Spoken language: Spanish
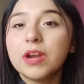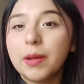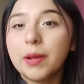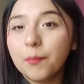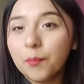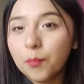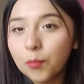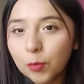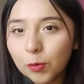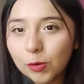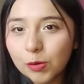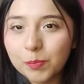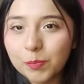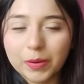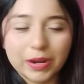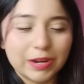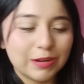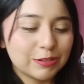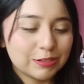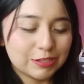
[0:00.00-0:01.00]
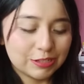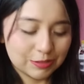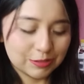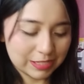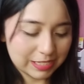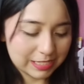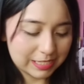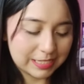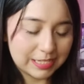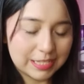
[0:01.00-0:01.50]
una pulpa, no sé, o
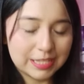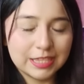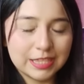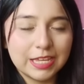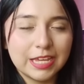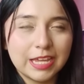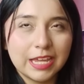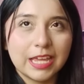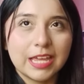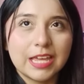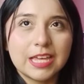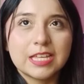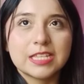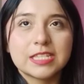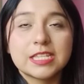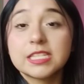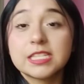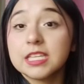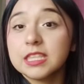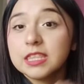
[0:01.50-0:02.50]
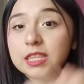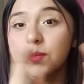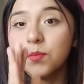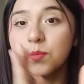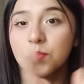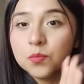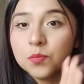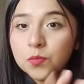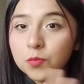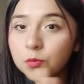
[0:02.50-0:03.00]
sea, se siente, se
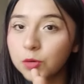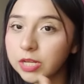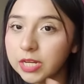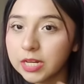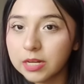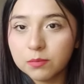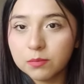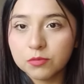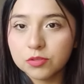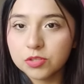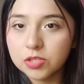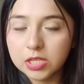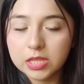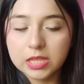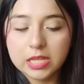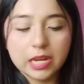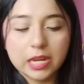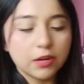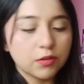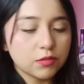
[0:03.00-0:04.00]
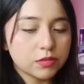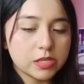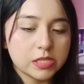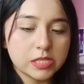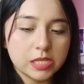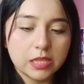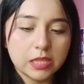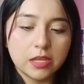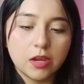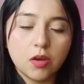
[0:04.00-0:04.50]
siente muy cremosita, no se
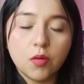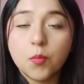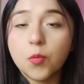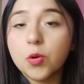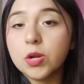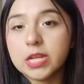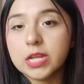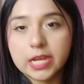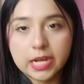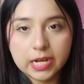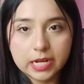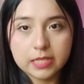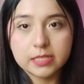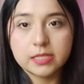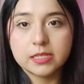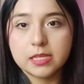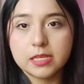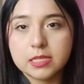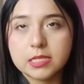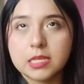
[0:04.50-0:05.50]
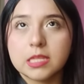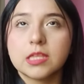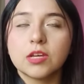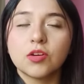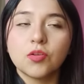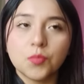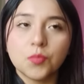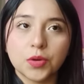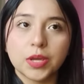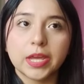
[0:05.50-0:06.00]
siente como ligera, sí se
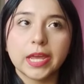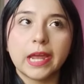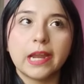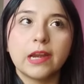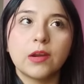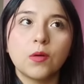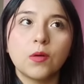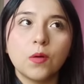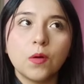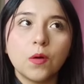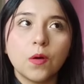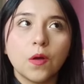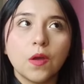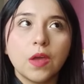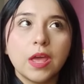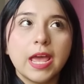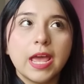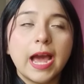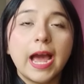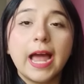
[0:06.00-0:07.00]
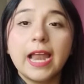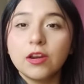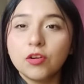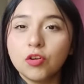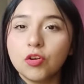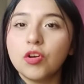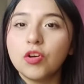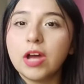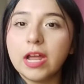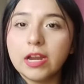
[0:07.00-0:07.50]
siente como que algo,
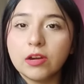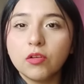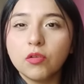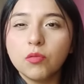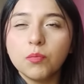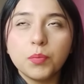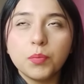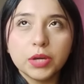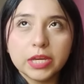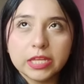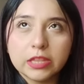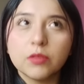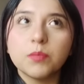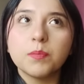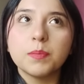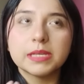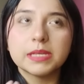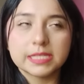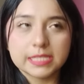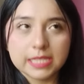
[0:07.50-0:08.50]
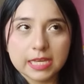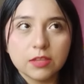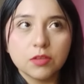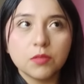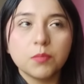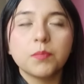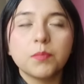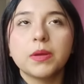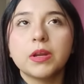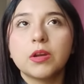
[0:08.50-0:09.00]
algo, algo un poquito
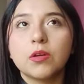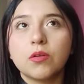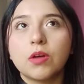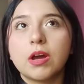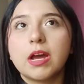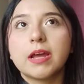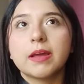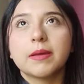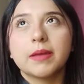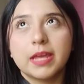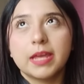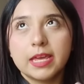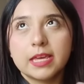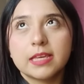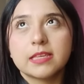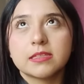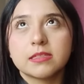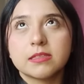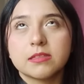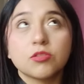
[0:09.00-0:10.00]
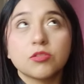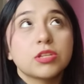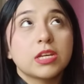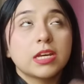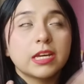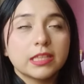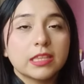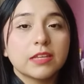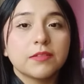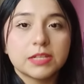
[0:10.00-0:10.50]
pesado, pero que es, o
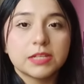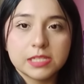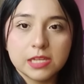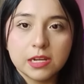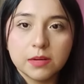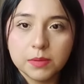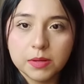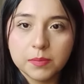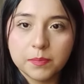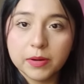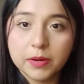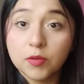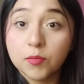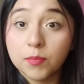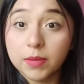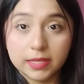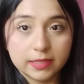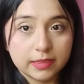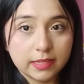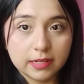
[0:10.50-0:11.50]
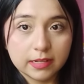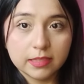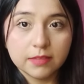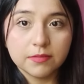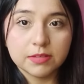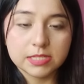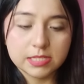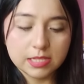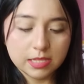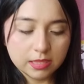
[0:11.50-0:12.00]
sea, que te va a servir para humectarte
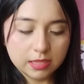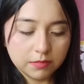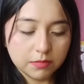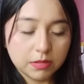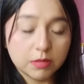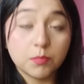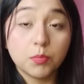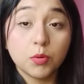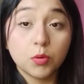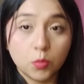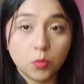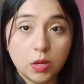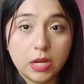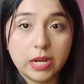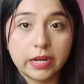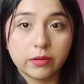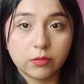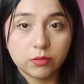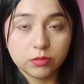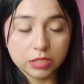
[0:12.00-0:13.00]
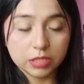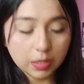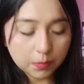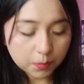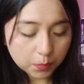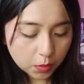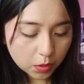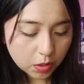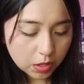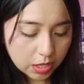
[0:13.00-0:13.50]
bastante bien por un largo
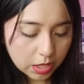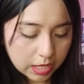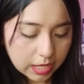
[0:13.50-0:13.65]
tiempo,